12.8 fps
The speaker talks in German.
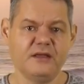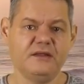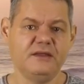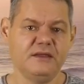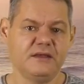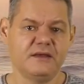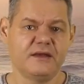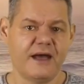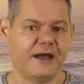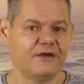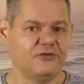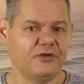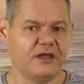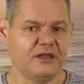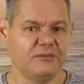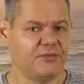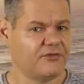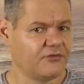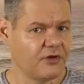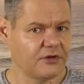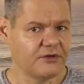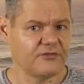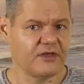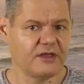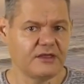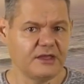die aktuell
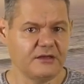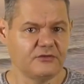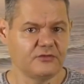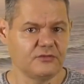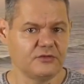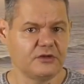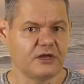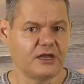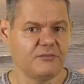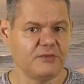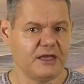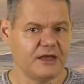besorgniserregend und in einem